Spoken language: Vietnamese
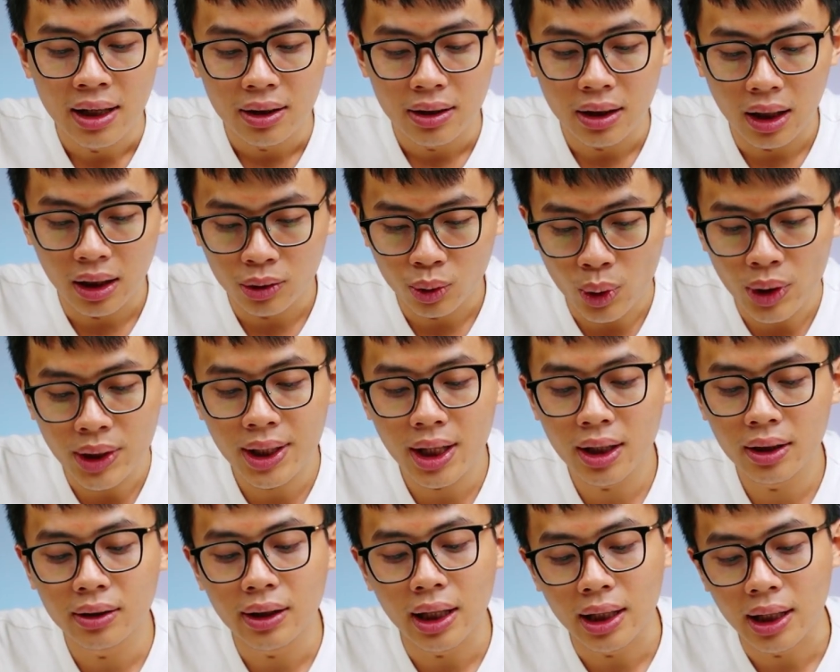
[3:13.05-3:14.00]
Uh, tuy
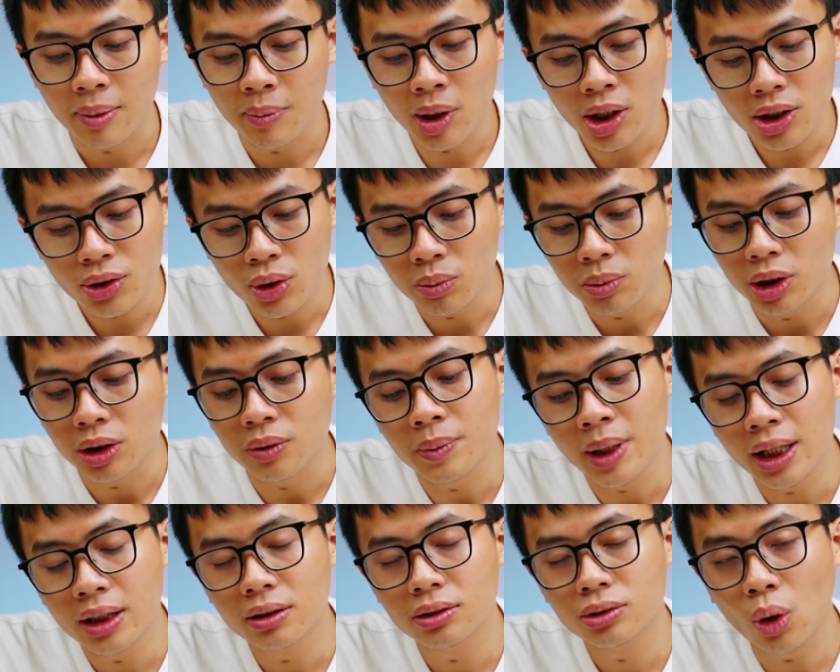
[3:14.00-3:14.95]
nhiên thì cái mức dung lượng
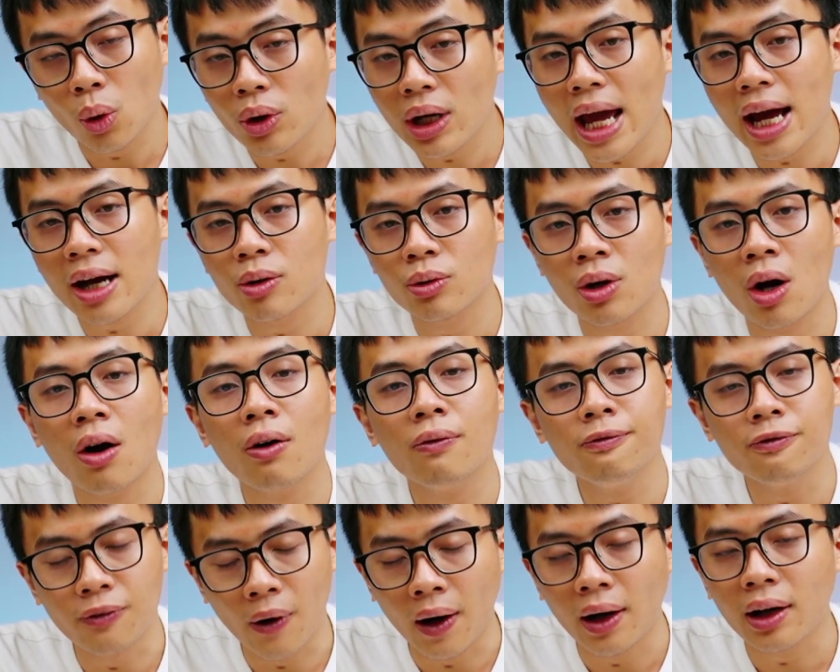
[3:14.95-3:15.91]
pin tối đa của nó
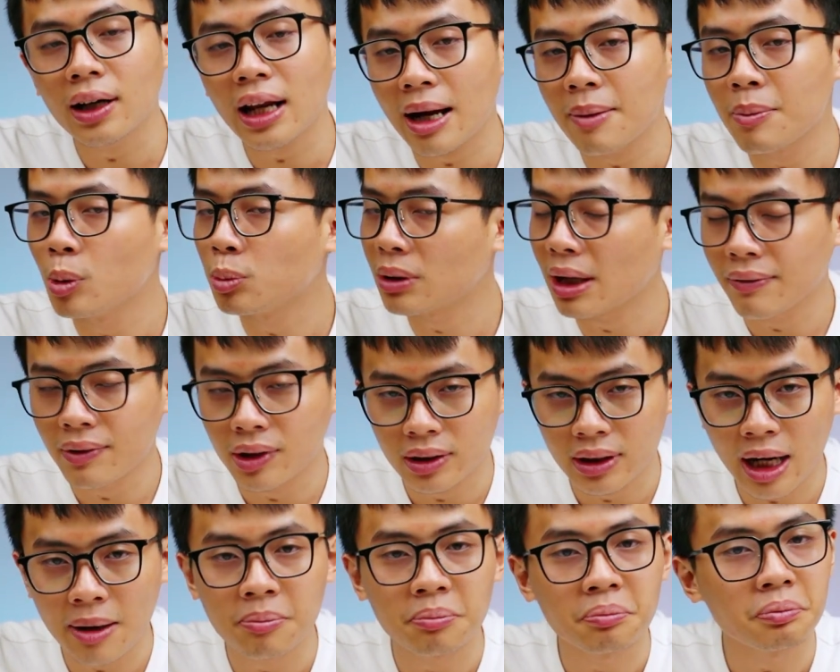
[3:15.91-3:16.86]
vẫn là một trăm
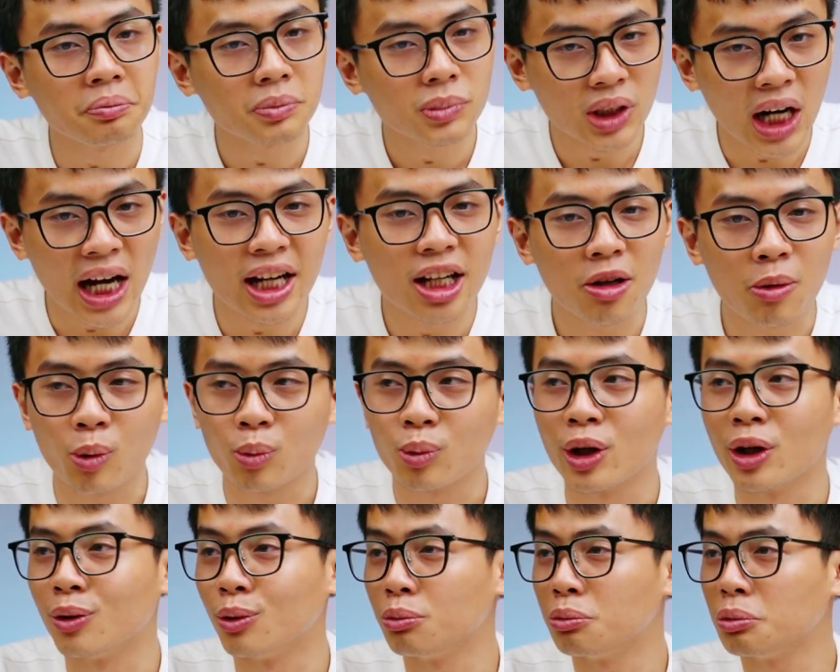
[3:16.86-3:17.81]
phần trăm. Đây là một
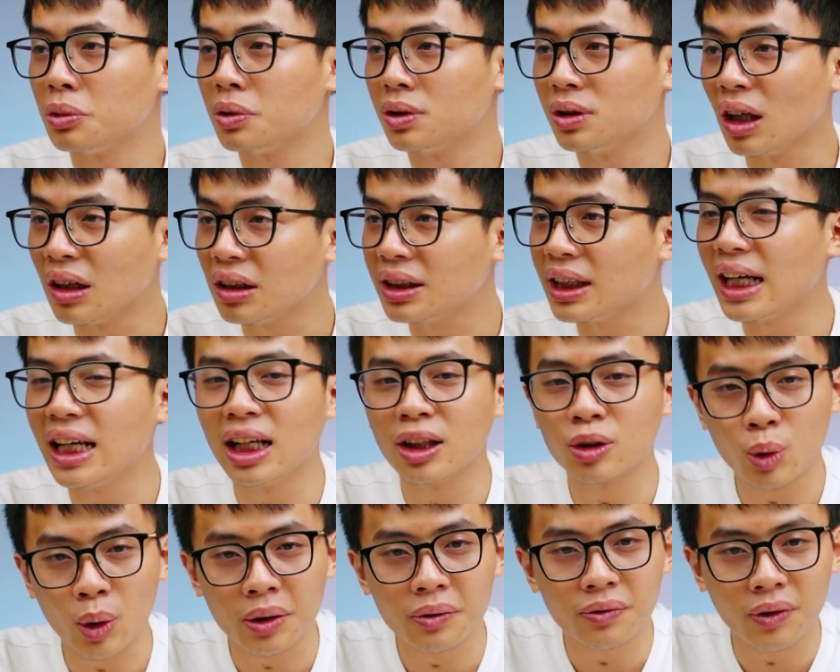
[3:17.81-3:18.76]
điều cực kỳ là
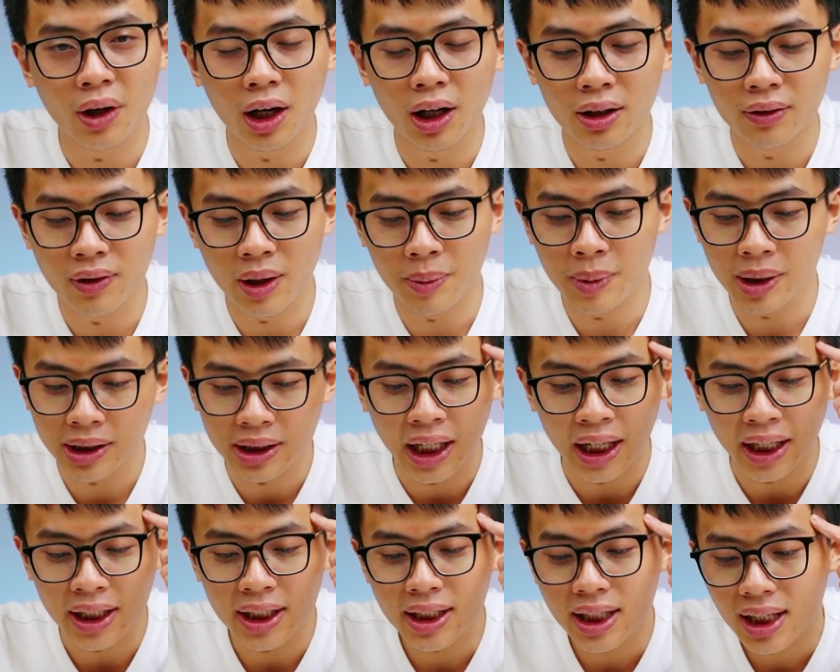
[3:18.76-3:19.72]
tuyệt vời, và mình
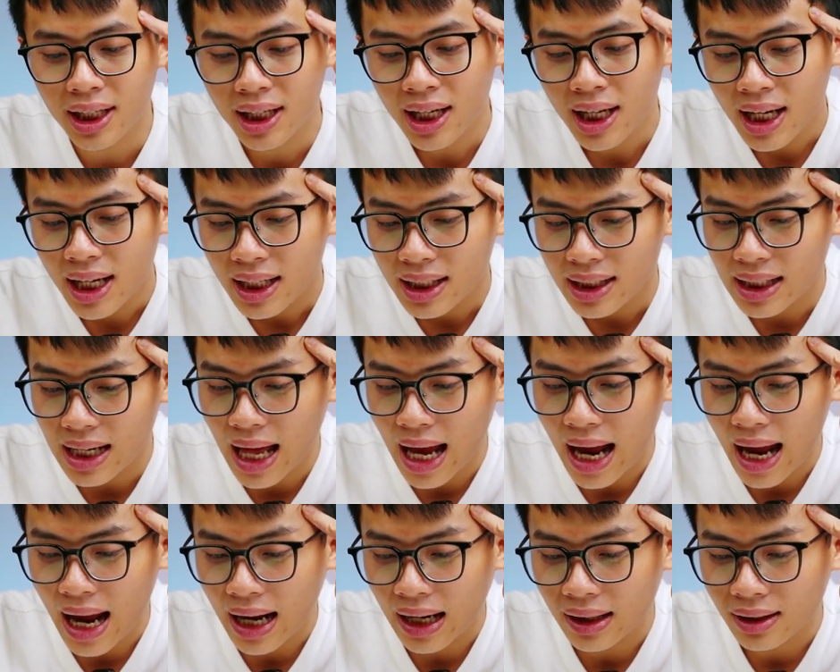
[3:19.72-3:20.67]
nghĩ á,
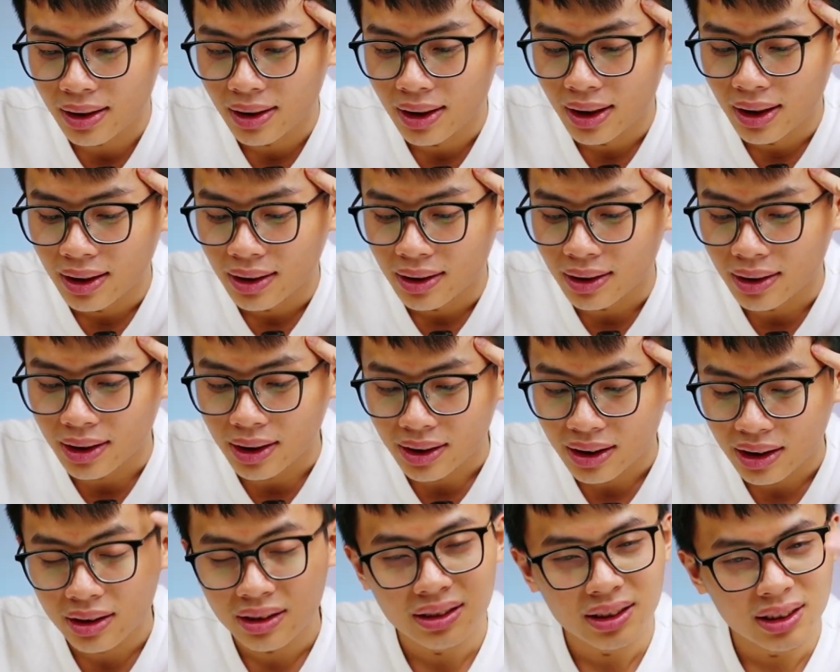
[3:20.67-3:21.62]
là Uh,